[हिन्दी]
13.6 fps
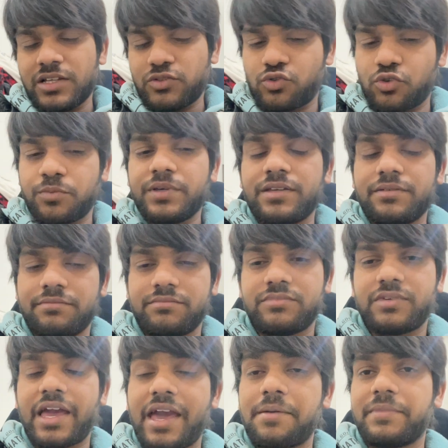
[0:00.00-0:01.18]
जो भी
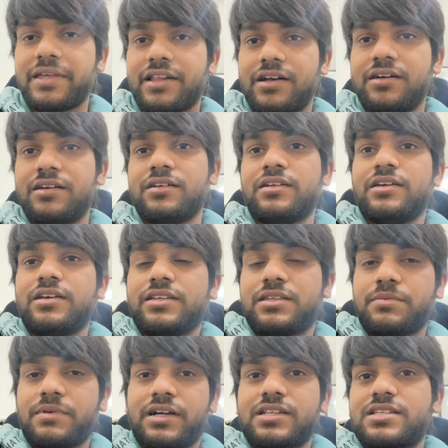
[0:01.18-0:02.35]
है मेरा कि
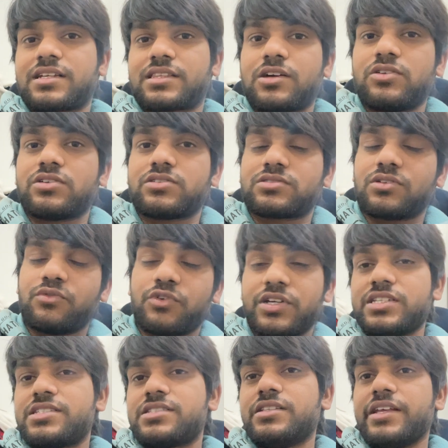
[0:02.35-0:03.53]
मैं कर सकता हूँ नहीं कुछ मैं वही
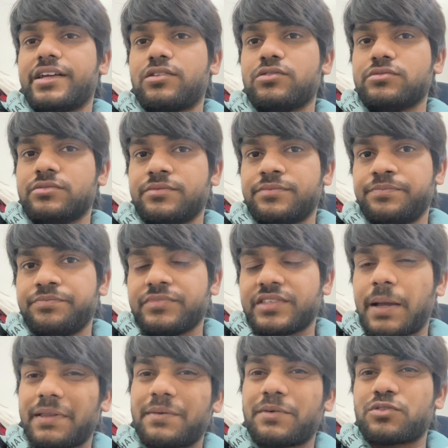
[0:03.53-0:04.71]
देख लूँ
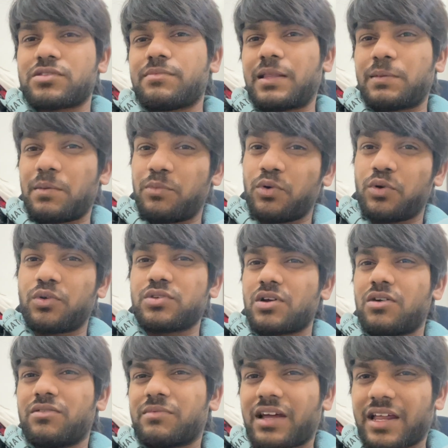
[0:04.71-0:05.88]
क्या पता कुछ दिन बाद में बोर हो
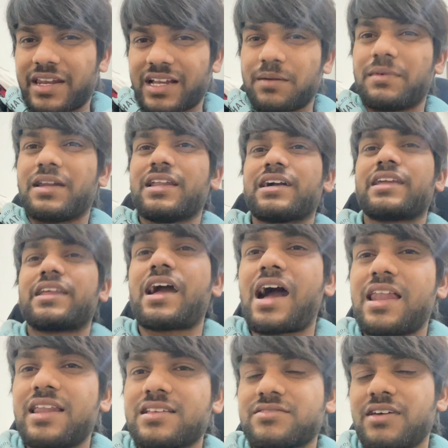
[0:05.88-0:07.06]
जाऊँ करने का मन ना करे
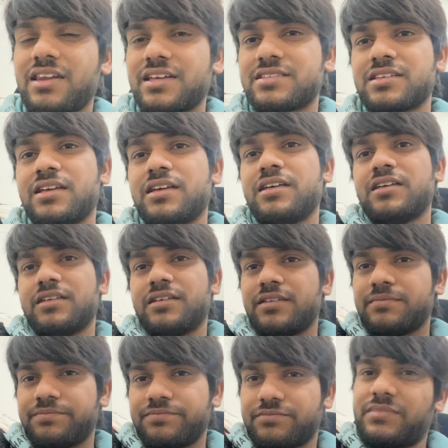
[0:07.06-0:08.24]
आलस वालस
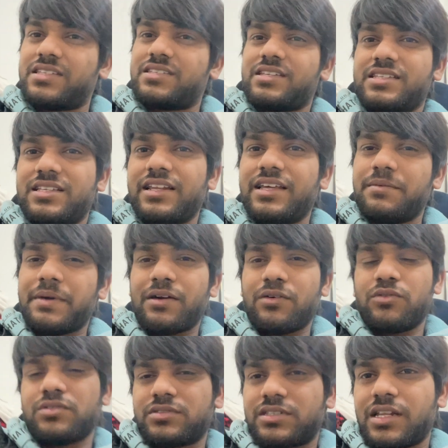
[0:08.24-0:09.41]
बस इसीलिए मैं
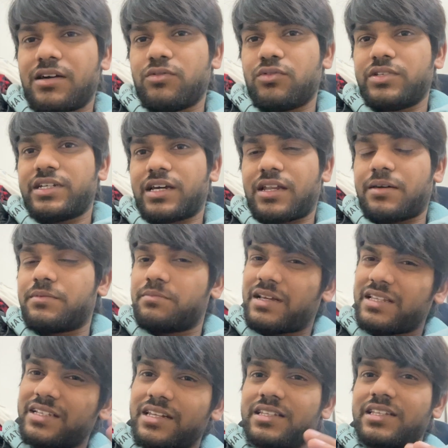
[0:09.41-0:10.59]
वो इतना वो नहीं करा मैं
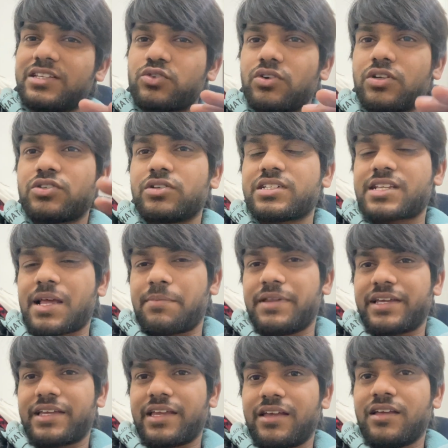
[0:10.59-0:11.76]
धीरे धीरे छोटे छोटे स्टेप
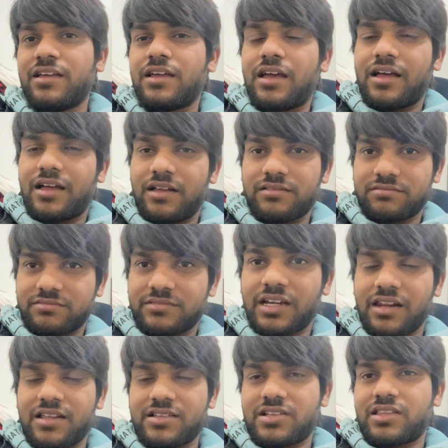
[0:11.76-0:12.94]
लेके
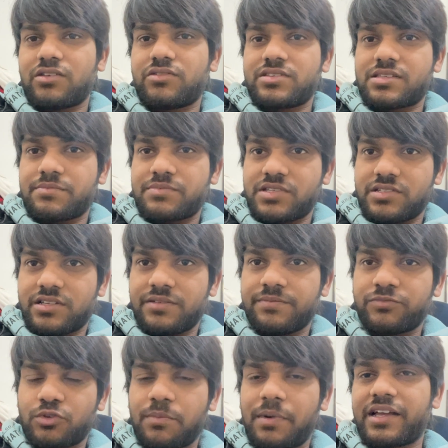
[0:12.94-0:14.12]
करना चाहता हूँ ये सब चीज़ें
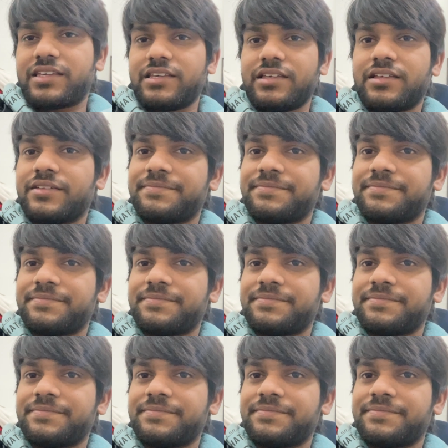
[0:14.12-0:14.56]
तो बाकी